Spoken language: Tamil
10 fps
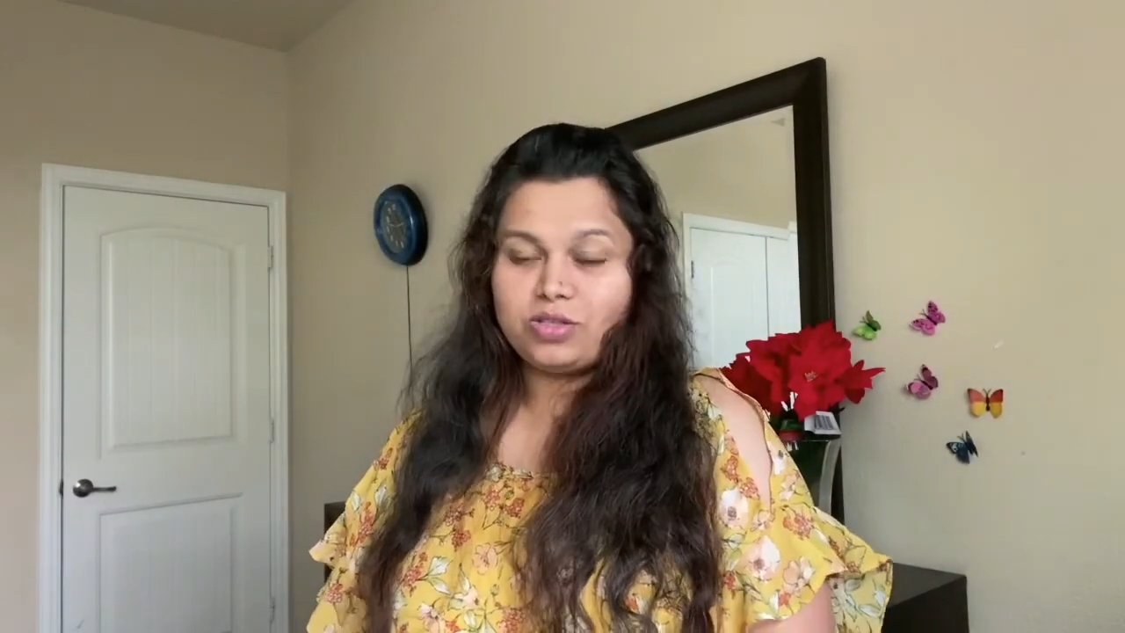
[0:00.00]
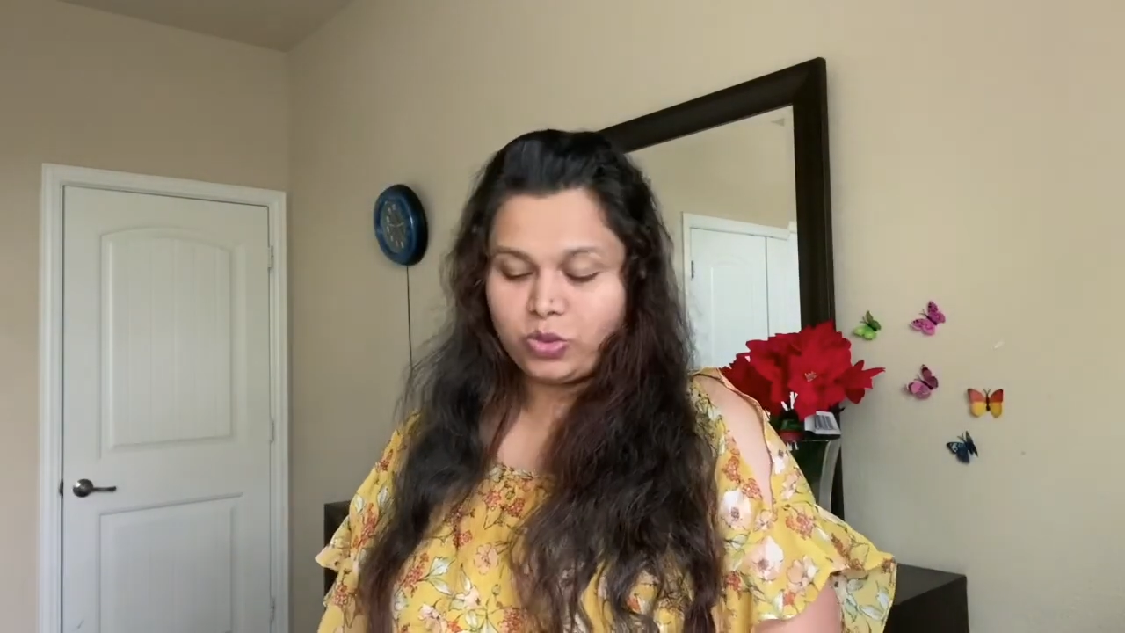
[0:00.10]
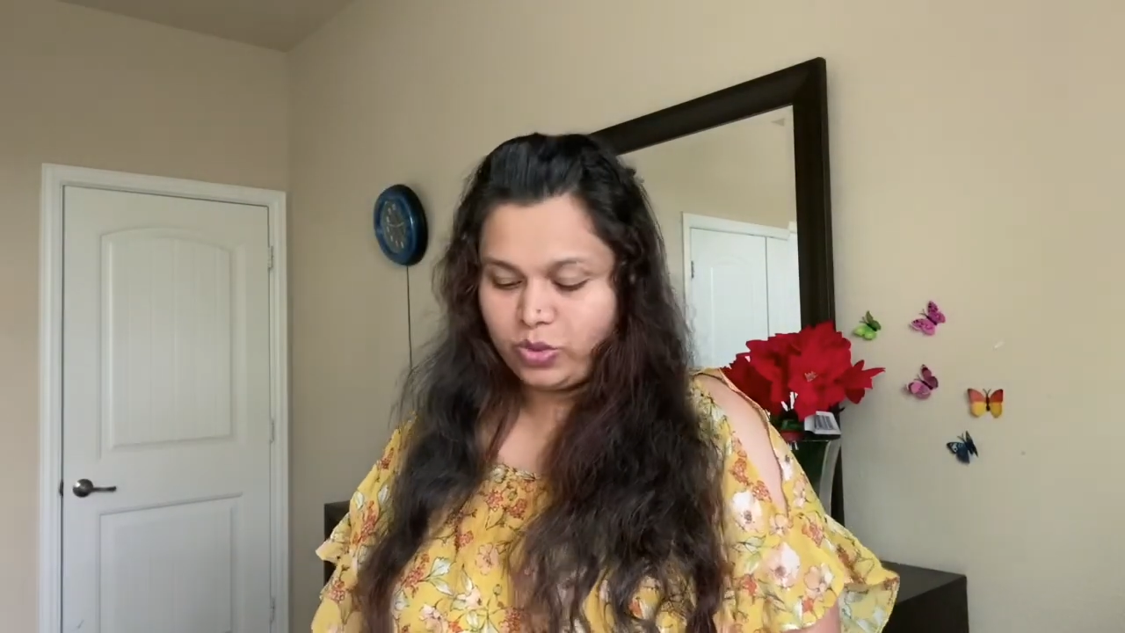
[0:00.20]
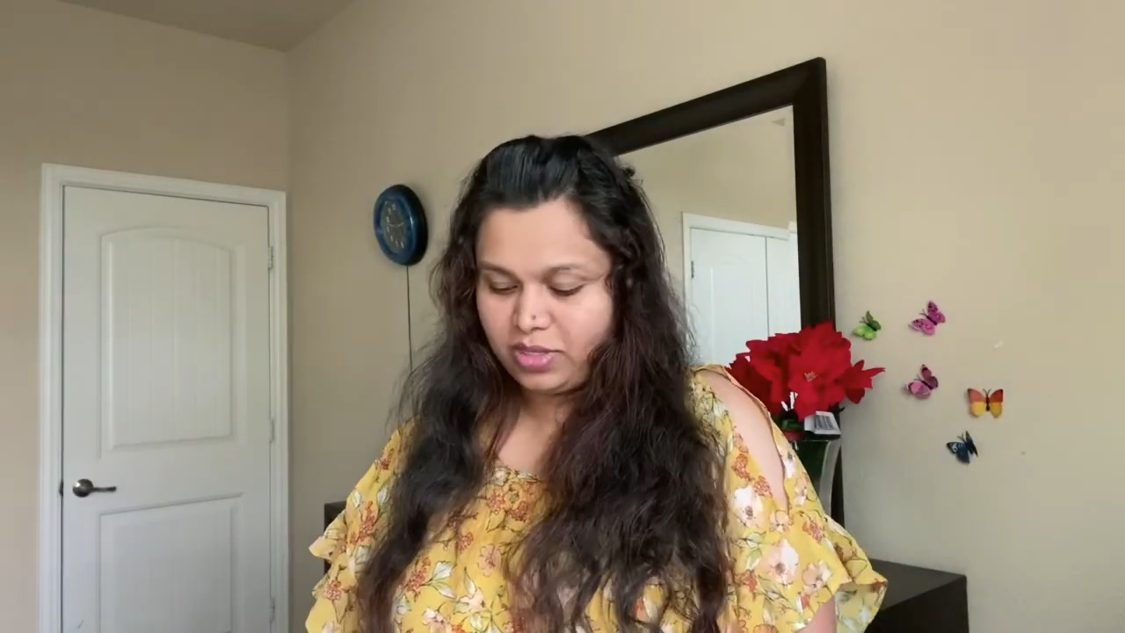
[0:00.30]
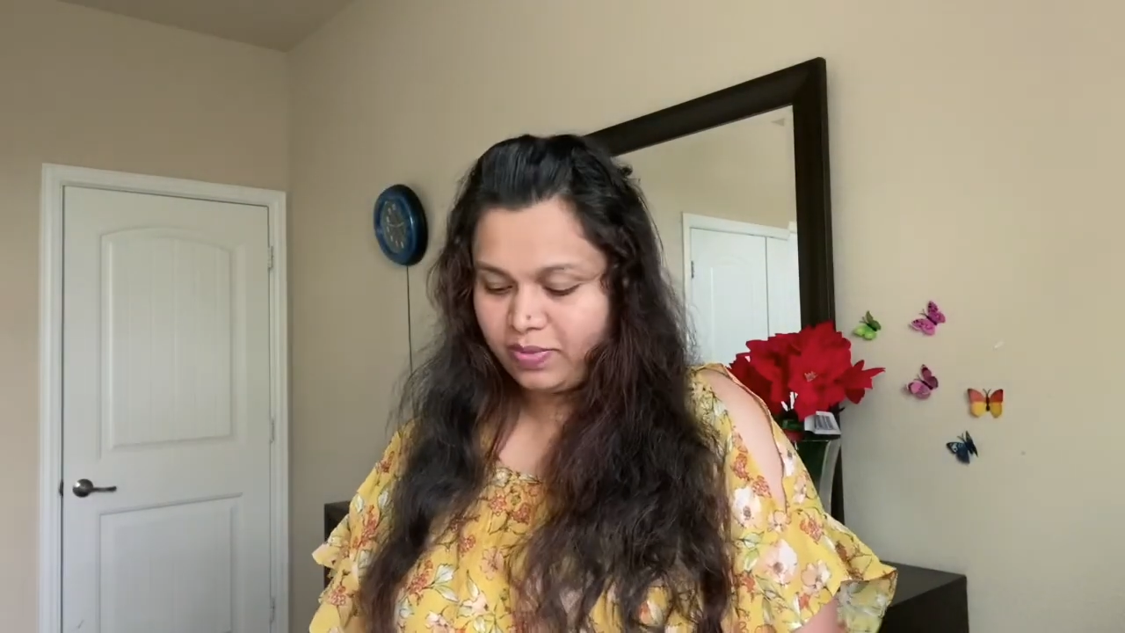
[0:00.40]
ஸோ
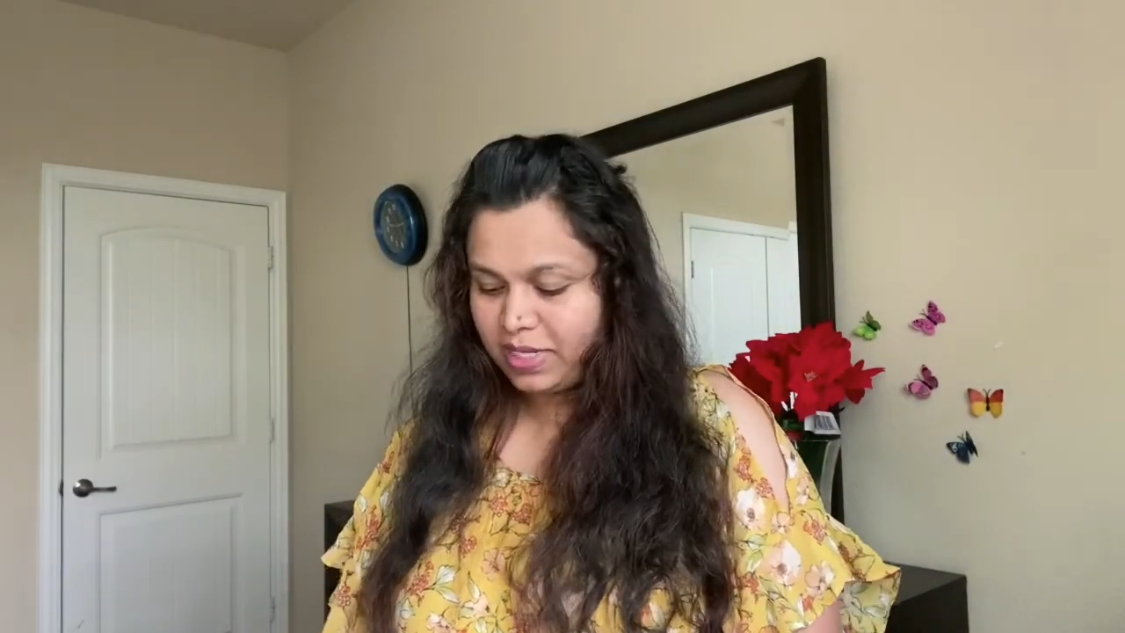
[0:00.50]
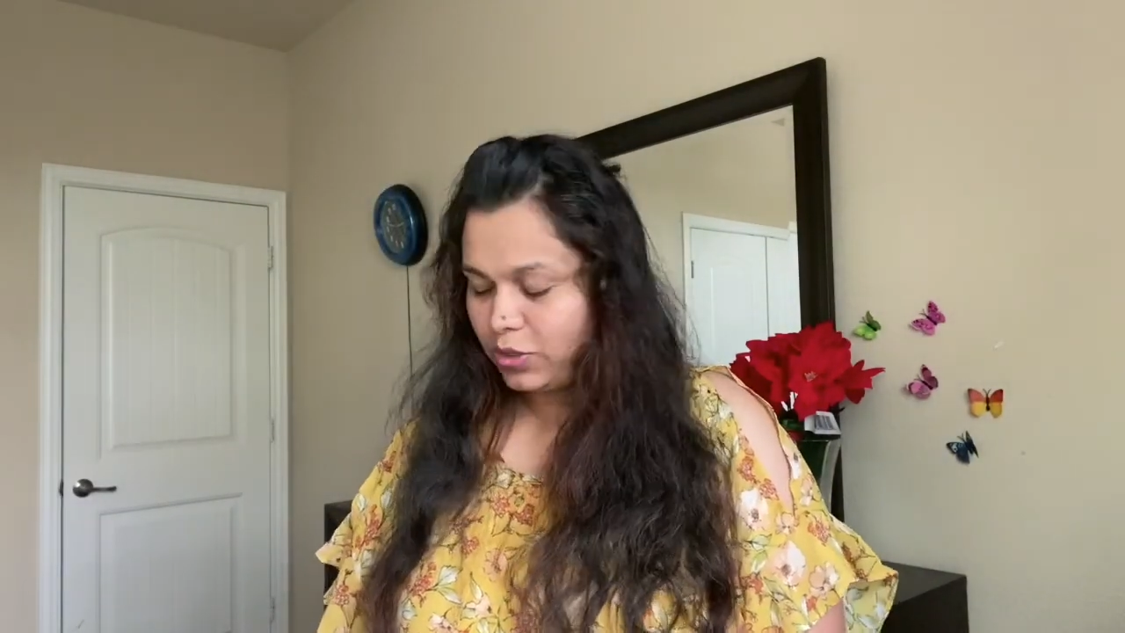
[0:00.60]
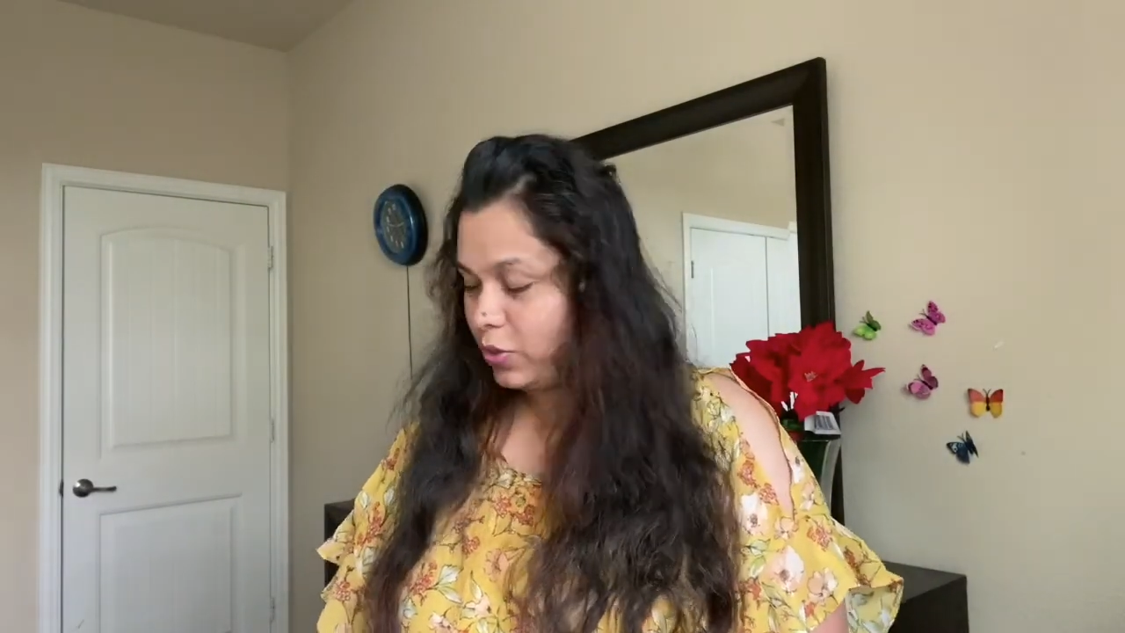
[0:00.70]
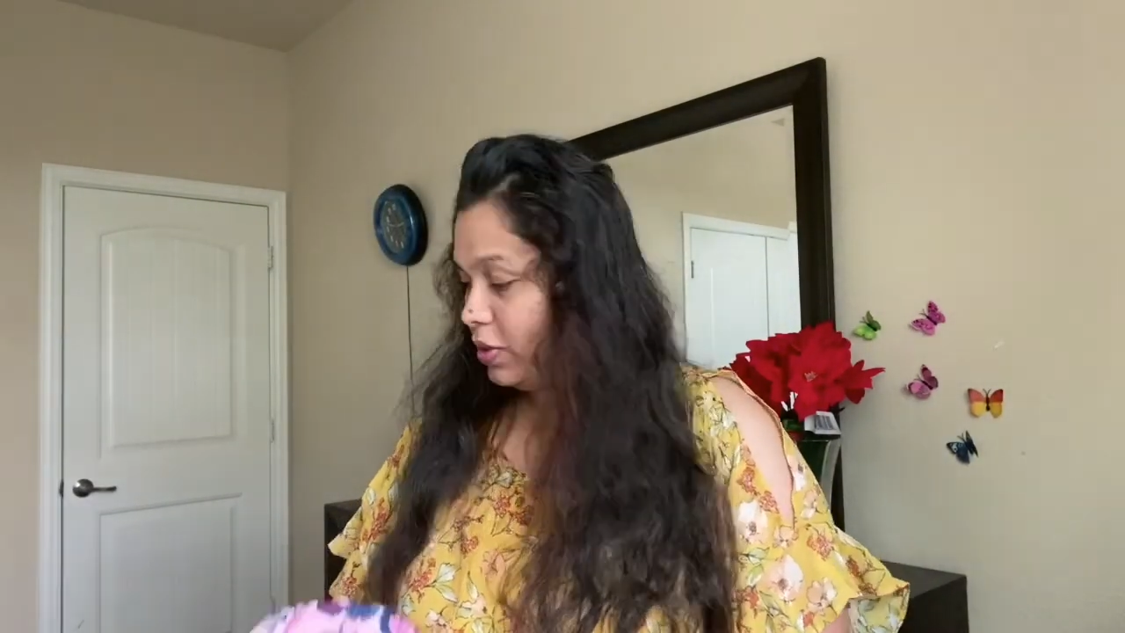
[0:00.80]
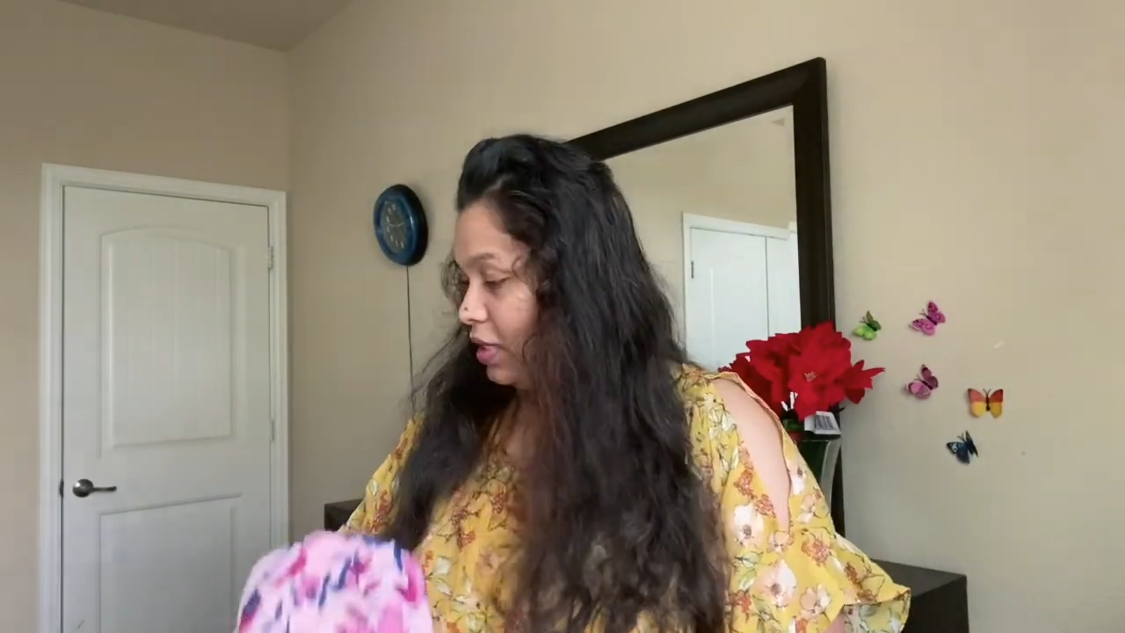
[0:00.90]
இதை
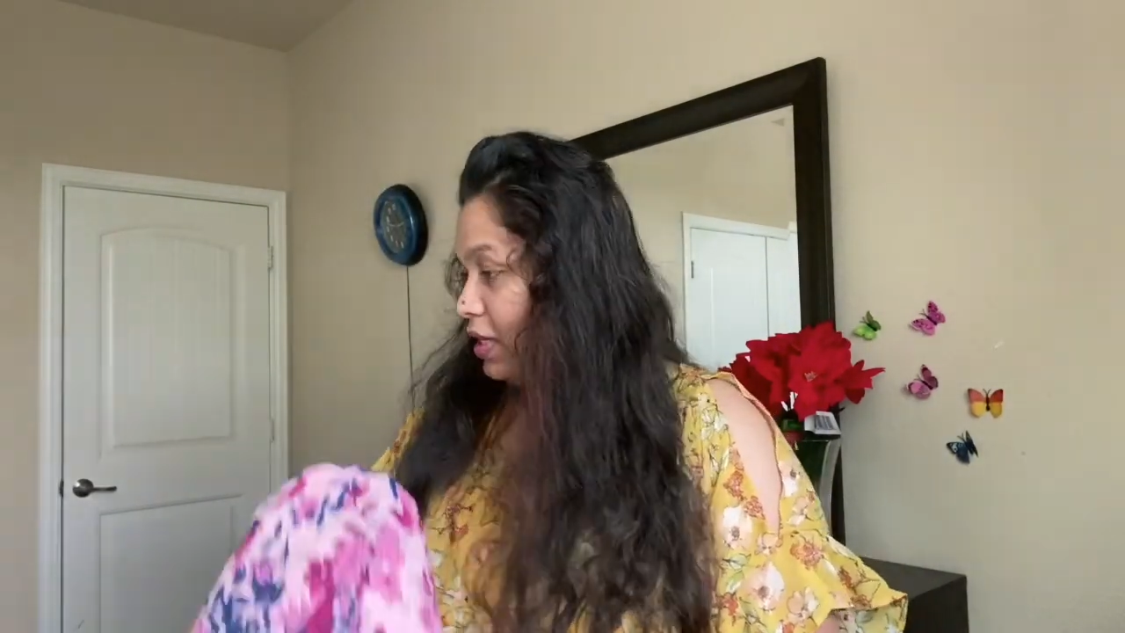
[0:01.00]
மட்டும்